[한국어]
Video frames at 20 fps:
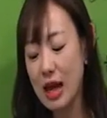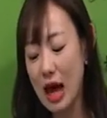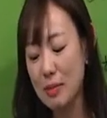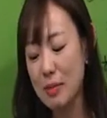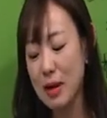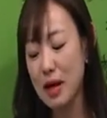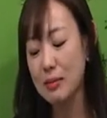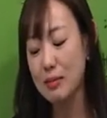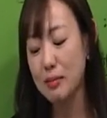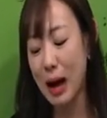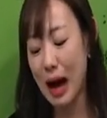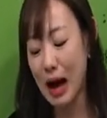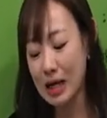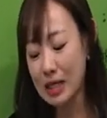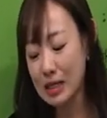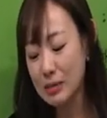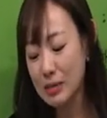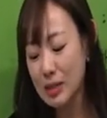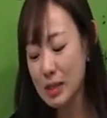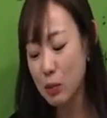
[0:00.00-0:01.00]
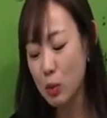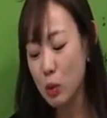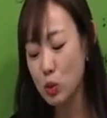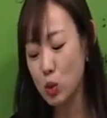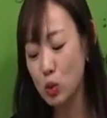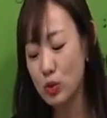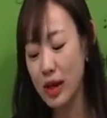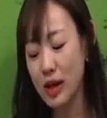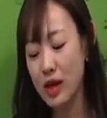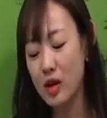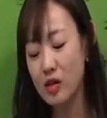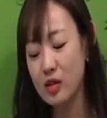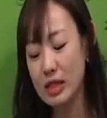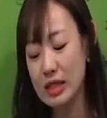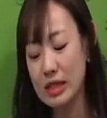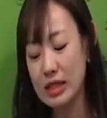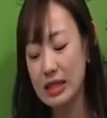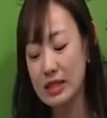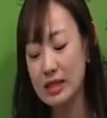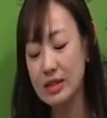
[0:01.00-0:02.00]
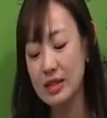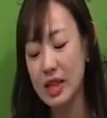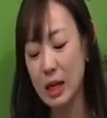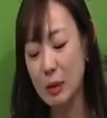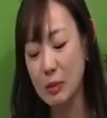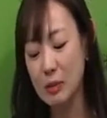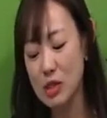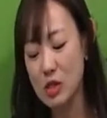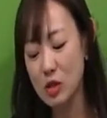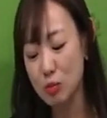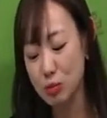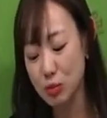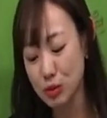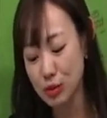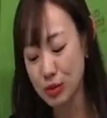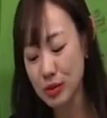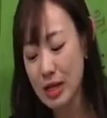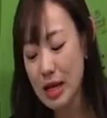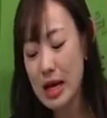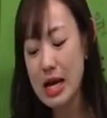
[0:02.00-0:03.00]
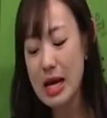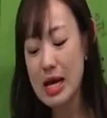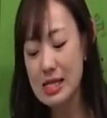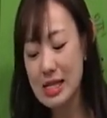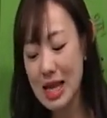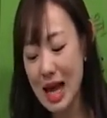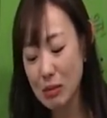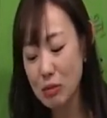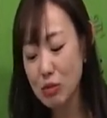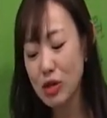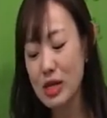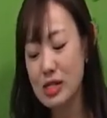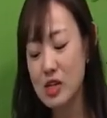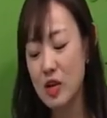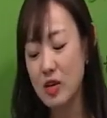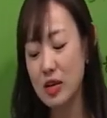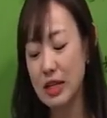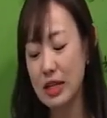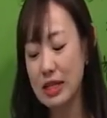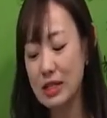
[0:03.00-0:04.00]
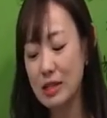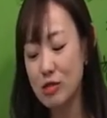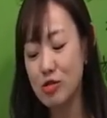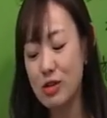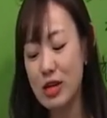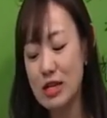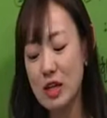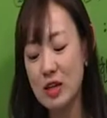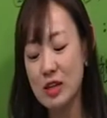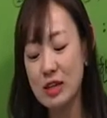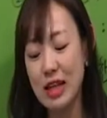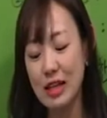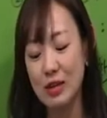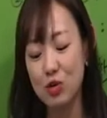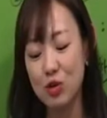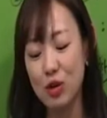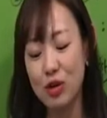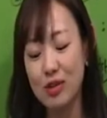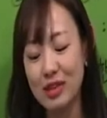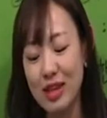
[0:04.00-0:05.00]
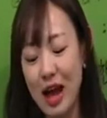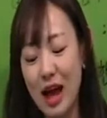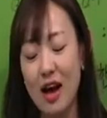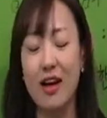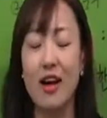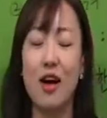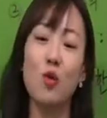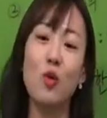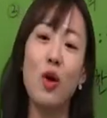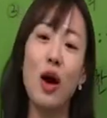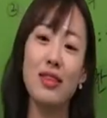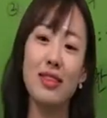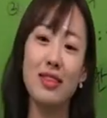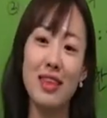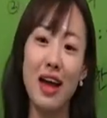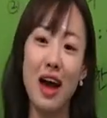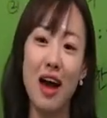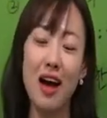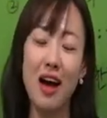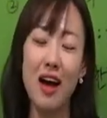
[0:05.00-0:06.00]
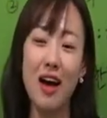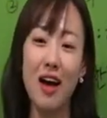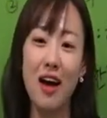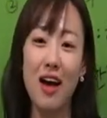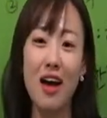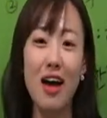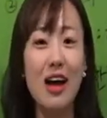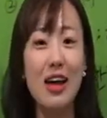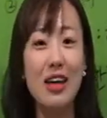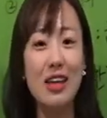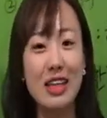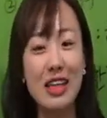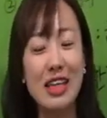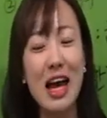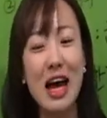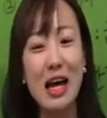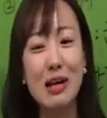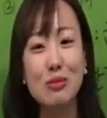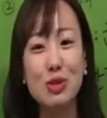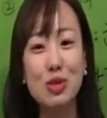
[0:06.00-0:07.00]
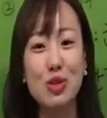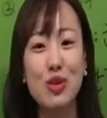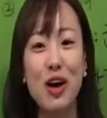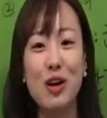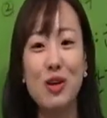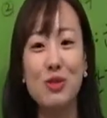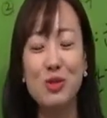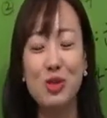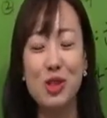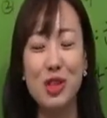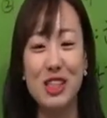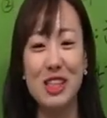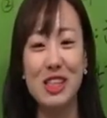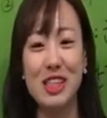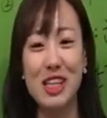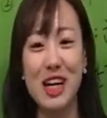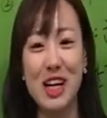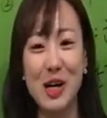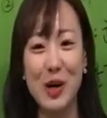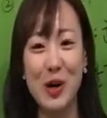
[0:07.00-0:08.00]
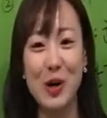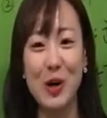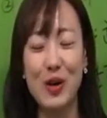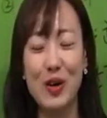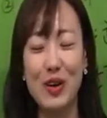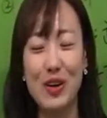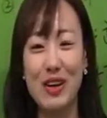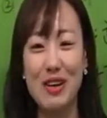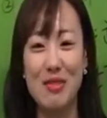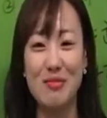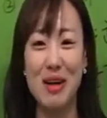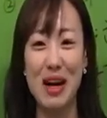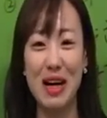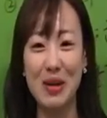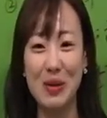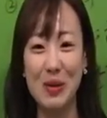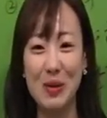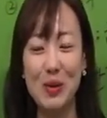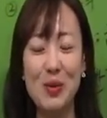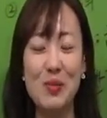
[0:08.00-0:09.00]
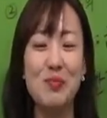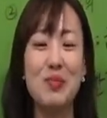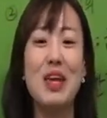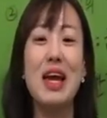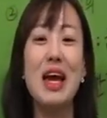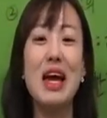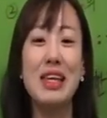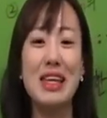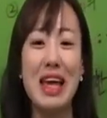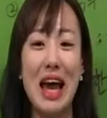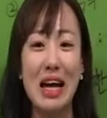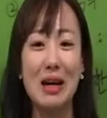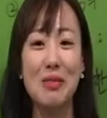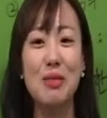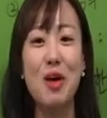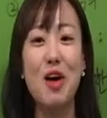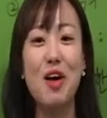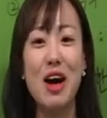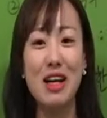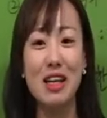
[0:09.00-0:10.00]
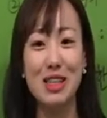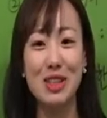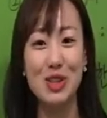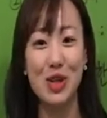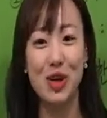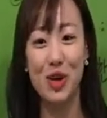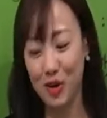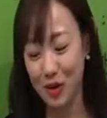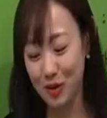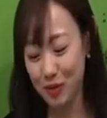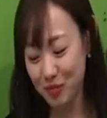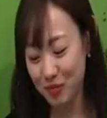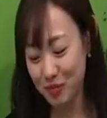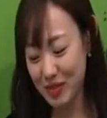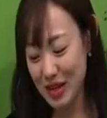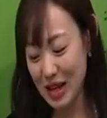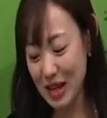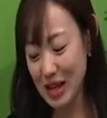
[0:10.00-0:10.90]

다만 마음을 보존하여 기르는 데 힘쓸 뿐 사물에서 이를 구해서는 안 된다 라고 한다. 이 학문은 과연 무엇인가요? 바로 양명학이죠.